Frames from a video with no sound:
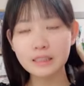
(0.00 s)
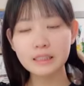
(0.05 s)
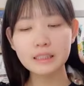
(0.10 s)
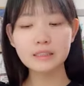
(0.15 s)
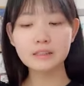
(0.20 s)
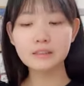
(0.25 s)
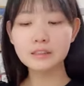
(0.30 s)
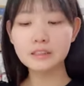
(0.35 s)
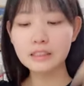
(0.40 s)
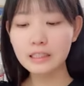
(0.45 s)
め
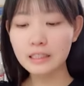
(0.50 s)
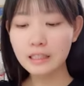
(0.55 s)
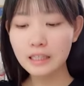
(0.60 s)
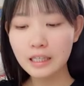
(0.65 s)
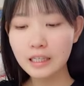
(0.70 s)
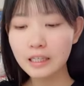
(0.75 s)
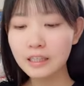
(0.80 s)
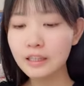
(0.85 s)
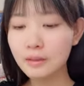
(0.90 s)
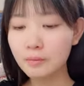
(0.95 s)
ちゃくちゃ
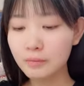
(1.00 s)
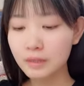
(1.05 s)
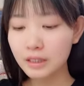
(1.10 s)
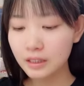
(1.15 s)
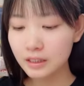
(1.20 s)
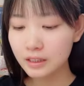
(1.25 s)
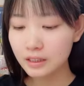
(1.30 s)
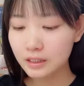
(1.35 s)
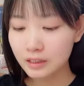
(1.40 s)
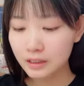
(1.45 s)
悩んでま
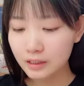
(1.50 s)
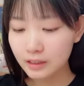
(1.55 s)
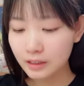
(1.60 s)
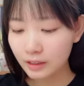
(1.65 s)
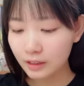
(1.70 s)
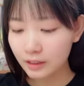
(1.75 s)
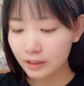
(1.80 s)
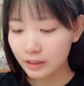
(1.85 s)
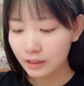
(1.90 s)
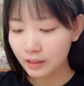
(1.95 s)

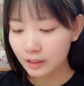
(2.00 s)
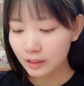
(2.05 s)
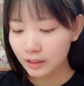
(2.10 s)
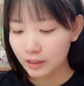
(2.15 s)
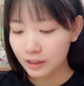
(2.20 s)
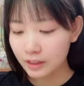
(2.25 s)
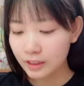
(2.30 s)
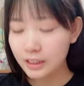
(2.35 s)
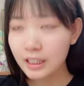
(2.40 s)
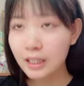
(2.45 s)

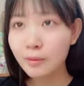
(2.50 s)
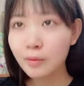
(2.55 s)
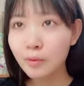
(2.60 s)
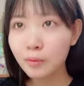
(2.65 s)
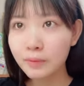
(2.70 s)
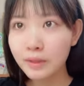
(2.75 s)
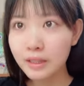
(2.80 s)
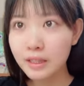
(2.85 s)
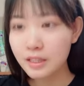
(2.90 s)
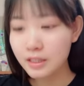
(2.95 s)
すしか
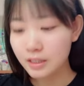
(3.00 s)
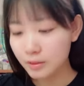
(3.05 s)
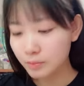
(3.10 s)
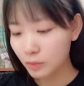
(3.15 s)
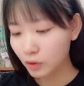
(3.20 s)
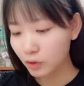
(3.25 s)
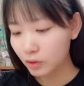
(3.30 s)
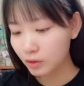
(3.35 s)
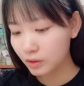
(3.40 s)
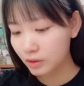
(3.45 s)
も3つ
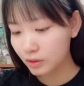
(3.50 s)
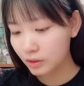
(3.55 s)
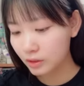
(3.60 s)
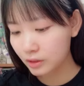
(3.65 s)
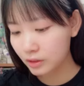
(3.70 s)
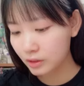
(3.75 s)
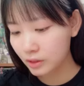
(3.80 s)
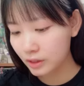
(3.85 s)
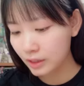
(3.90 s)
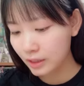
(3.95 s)
も
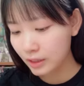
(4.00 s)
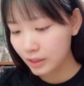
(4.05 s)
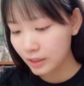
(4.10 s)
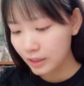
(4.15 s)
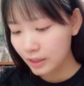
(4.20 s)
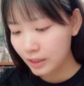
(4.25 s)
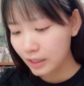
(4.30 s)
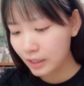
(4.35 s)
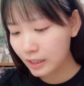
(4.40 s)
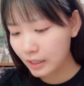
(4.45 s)

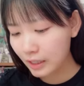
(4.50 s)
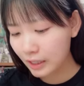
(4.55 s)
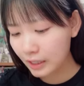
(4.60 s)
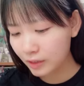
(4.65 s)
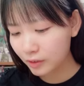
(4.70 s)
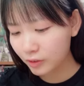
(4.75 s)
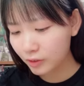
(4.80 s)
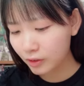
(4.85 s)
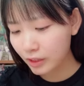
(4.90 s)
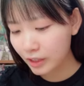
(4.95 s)
え
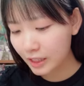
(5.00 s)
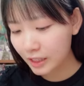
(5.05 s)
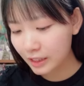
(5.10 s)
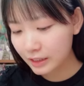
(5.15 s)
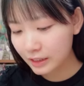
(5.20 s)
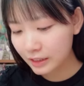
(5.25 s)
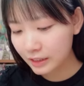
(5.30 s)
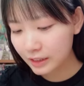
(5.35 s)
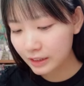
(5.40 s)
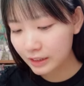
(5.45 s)
何これ
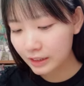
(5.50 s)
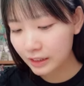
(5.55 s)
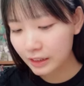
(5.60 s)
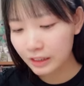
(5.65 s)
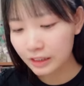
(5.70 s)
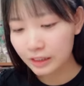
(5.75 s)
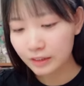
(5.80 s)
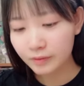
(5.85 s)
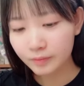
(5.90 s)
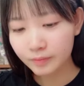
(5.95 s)
優し
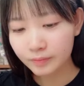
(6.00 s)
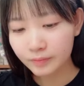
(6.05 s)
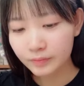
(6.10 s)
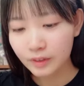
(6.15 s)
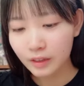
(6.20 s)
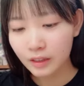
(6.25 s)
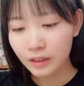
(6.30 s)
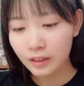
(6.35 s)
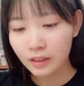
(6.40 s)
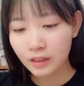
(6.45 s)
い
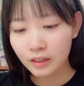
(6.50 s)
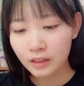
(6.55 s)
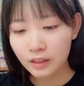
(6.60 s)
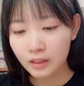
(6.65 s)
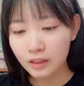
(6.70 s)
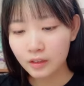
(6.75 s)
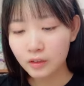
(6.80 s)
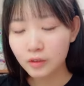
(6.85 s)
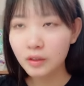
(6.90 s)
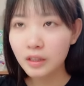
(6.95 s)

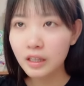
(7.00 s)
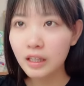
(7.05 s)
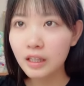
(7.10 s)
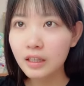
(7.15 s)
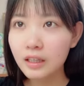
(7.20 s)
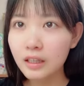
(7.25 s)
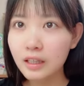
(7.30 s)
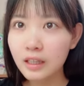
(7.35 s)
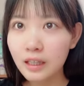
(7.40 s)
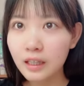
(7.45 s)
あのね
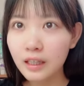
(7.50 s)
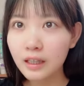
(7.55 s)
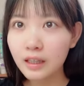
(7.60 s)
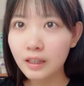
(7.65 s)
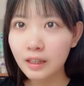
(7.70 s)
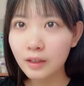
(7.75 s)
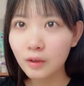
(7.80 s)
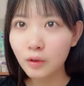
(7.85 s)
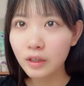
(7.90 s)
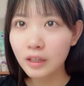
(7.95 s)
理科
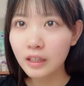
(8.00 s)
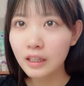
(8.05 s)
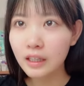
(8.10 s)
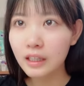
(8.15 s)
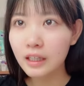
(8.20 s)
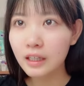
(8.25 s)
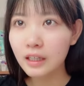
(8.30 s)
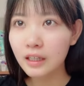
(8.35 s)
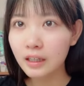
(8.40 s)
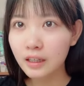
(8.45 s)
青木
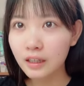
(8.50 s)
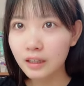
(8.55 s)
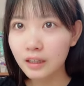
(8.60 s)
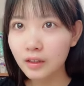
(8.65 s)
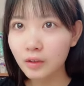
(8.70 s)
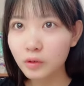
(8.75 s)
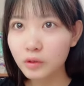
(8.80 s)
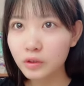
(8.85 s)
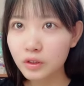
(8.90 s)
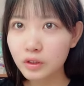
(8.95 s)
リカが
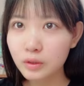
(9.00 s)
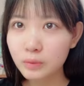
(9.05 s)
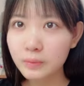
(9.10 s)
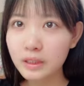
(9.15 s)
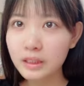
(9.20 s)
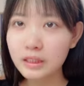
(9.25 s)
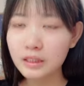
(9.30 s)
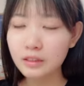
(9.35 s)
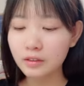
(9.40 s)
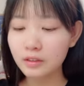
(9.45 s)
おすすめ
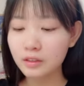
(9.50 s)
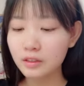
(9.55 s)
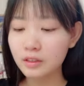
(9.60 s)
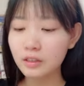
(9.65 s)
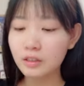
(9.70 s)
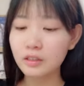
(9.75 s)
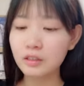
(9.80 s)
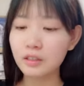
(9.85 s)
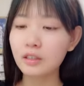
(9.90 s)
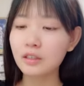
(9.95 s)
してくれ
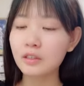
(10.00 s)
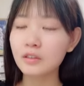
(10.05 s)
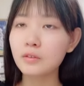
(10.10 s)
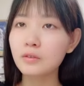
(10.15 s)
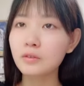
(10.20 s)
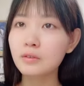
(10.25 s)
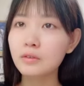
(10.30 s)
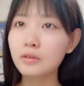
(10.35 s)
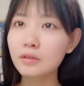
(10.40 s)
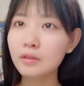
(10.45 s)
たんだけど
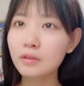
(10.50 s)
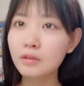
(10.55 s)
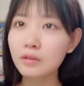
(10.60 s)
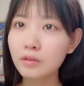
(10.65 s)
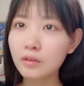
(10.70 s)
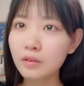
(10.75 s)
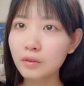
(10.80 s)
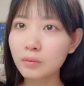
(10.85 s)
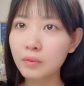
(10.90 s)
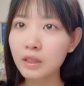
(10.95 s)
こ
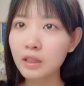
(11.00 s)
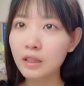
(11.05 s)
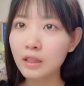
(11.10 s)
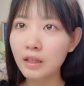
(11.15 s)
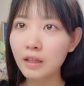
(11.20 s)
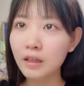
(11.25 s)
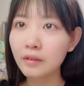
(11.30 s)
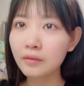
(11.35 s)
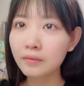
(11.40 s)
れ見て